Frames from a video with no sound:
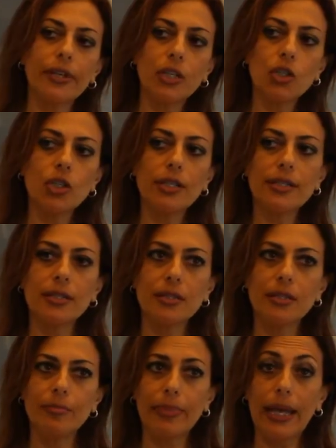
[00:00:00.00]
francese
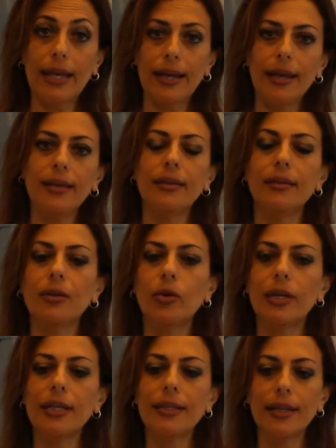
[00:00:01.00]
si impara,
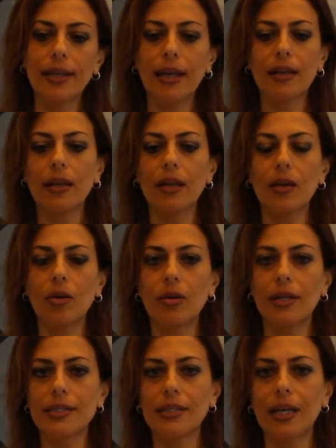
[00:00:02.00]
quella italiana
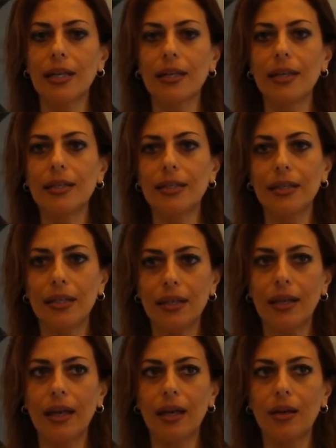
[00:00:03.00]
o la si ha nel
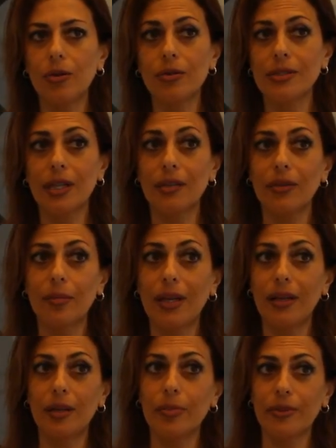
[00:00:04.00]
DNA o non si arriva
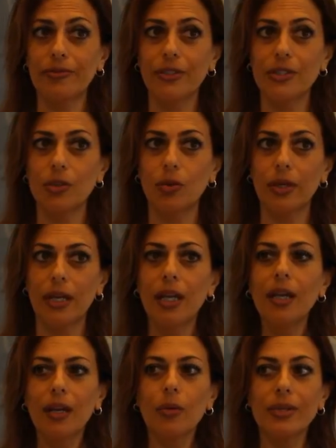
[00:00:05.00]
mai alla perfezione.
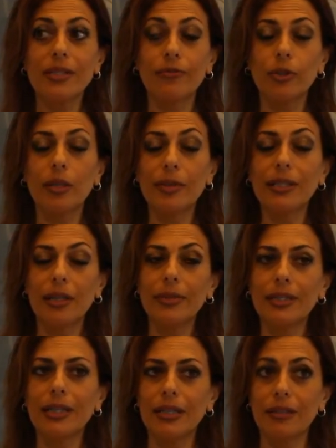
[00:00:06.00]
Questa è
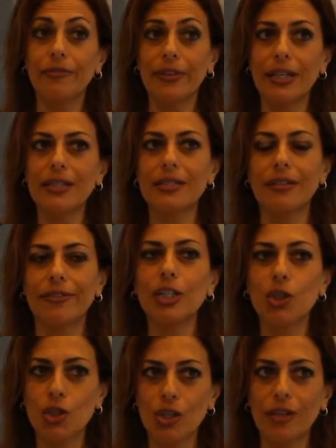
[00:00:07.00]
fondamentalmente la differenza tra
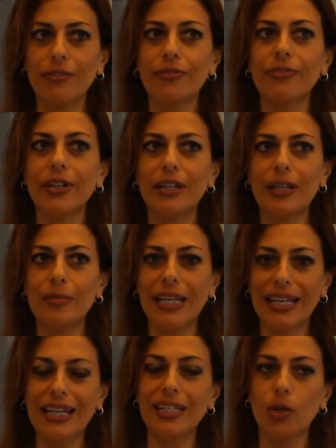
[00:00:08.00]
gli chef
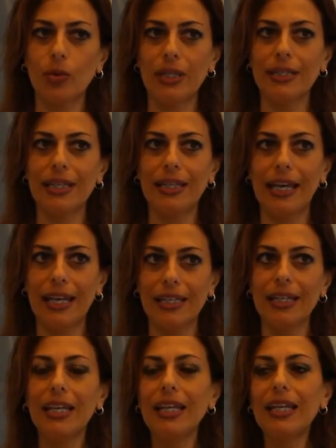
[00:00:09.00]
americani e quelli
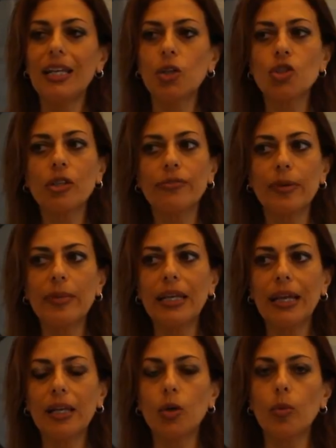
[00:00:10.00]
italiani. Lo chef
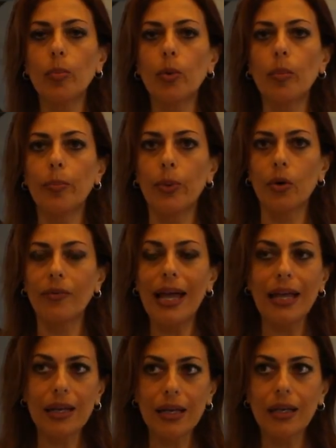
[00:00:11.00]
americano può
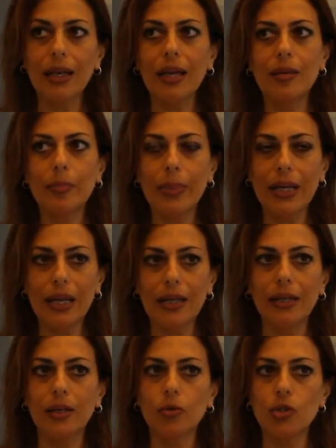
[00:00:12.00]
provare a
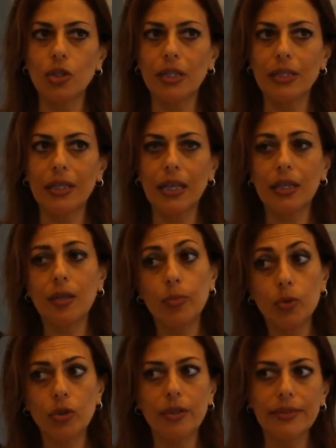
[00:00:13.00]
imparare la cucina italiana, da un
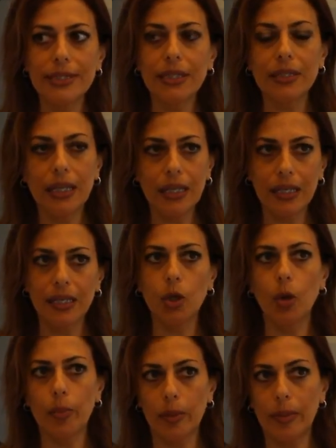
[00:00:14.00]
punto di vista
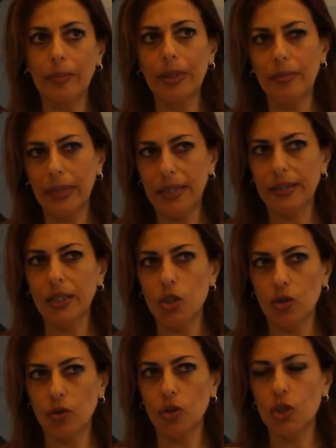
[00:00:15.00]
tecnico probabilmente
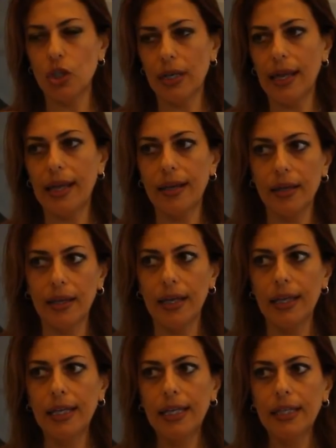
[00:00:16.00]
ci riuscirà
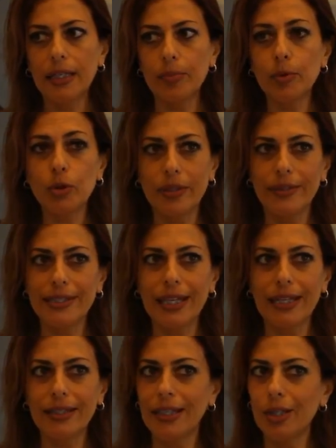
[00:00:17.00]
anche, dal punto di vista
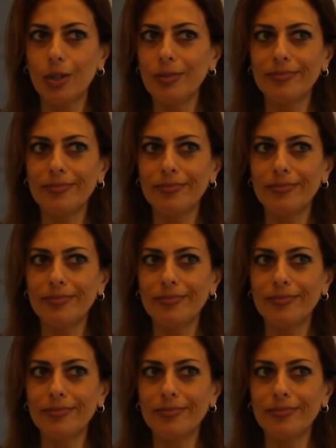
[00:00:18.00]
etnico